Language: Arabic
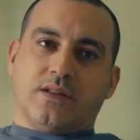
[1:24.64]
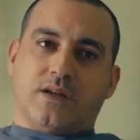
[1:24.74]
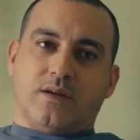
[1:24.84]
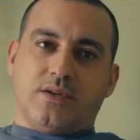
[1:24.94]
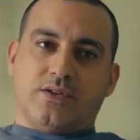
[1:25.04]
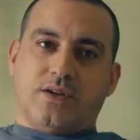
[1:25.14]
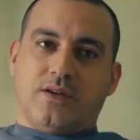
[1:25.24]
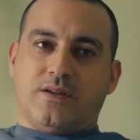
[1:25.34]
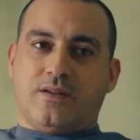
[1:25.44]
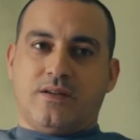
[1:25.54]
سعادتك يا باشا
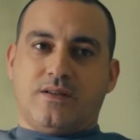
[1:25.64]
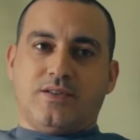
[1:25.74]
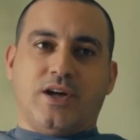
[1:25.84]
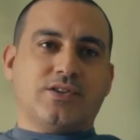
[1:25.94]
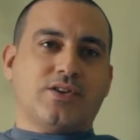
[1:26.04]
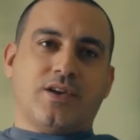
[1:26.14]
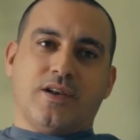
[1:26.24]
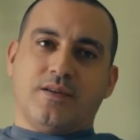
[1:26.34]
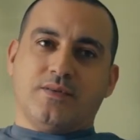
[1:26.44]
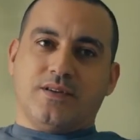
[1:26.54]
ده احنا زرنا
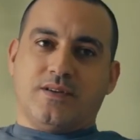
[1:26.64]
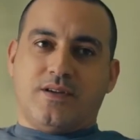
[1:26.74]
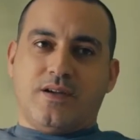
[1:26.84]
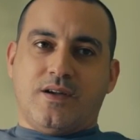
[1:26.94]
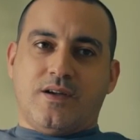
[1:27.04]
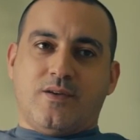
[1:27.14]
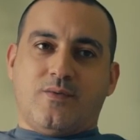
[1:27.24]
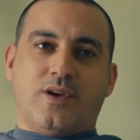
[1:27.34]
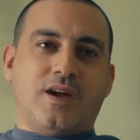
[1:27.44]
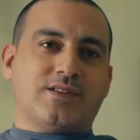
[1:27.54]
النبي
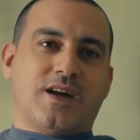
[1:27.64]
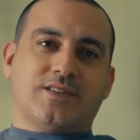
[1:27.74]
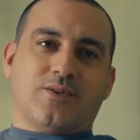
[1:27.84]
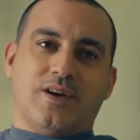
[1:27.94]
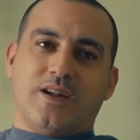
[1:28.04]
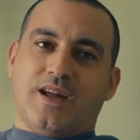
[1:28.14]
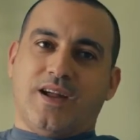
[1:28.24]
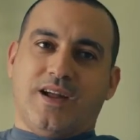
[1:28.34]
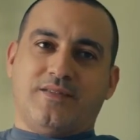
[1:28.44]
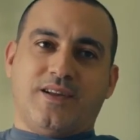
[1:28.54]
والله سعادتك ليك
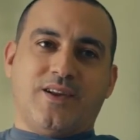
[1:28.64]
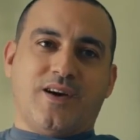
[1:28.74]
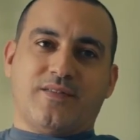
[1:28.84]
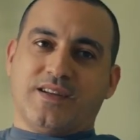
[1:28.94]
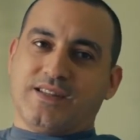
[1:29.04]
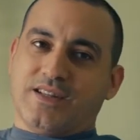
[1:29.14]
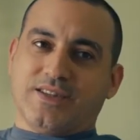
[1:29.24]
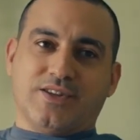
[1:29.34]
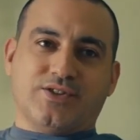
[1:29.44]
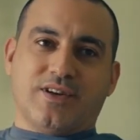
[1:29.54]
عليا حلفان لو اعرف ان
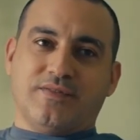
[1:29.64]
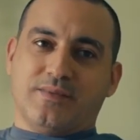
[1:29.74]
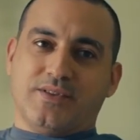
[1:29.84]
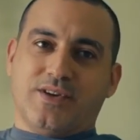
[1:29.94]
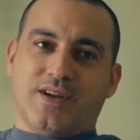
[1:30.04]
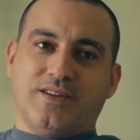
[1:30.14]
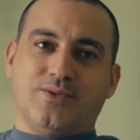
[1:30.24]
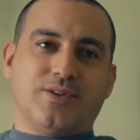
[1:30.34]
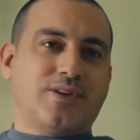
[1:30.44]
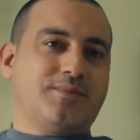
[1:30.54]
سعادتك هتشرفني بالزياره دي
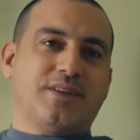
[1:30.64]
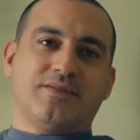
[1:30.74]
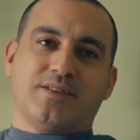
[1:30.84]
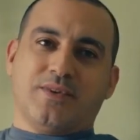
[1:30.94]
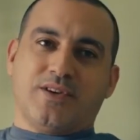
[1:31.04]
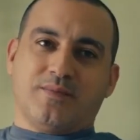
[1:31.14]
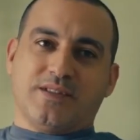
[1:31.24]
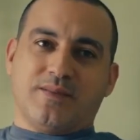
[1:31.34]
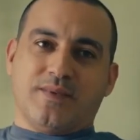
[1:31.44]
كنت ضربت نفسي بالنار من